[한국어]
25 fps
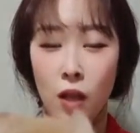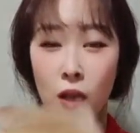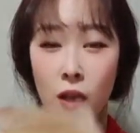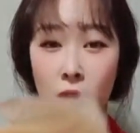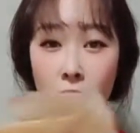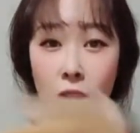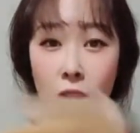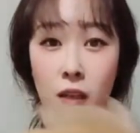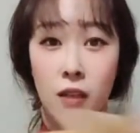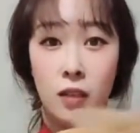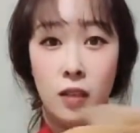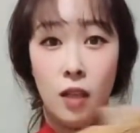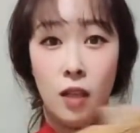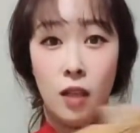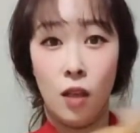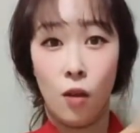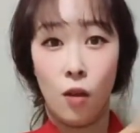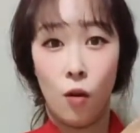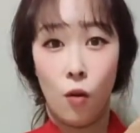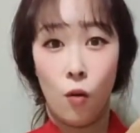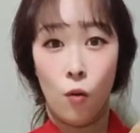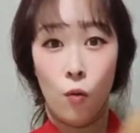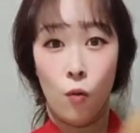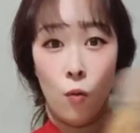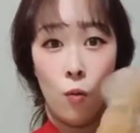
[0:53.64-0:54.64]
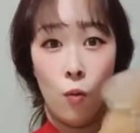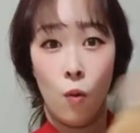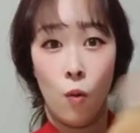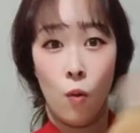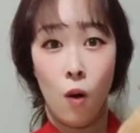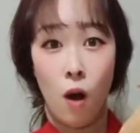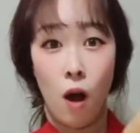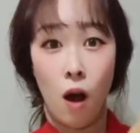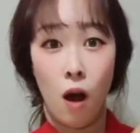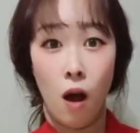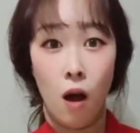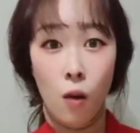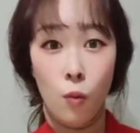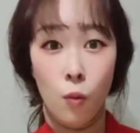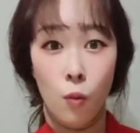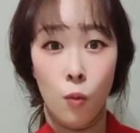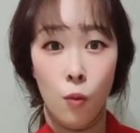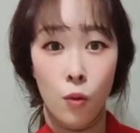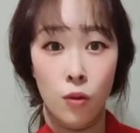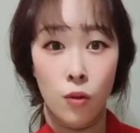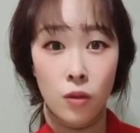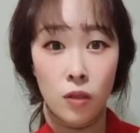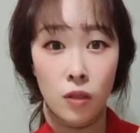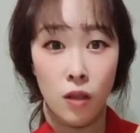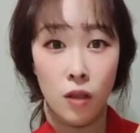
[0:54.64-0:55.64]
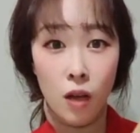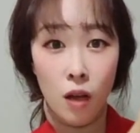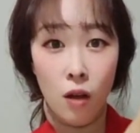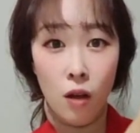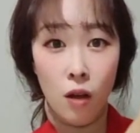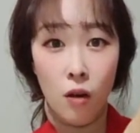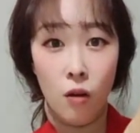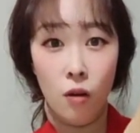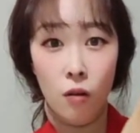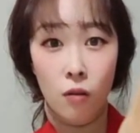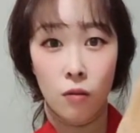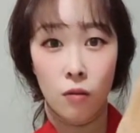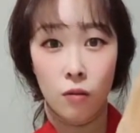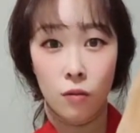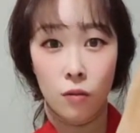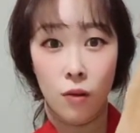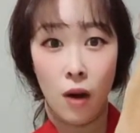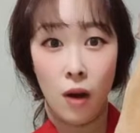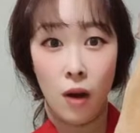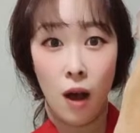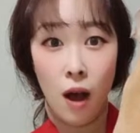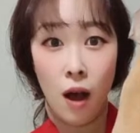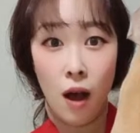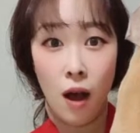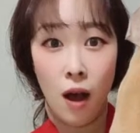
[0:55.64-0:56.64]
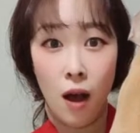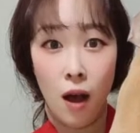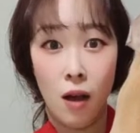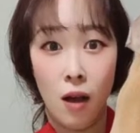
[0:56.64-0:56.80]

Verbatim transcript: 우와, 엄청나게 크네요. 우와, 보이시나요?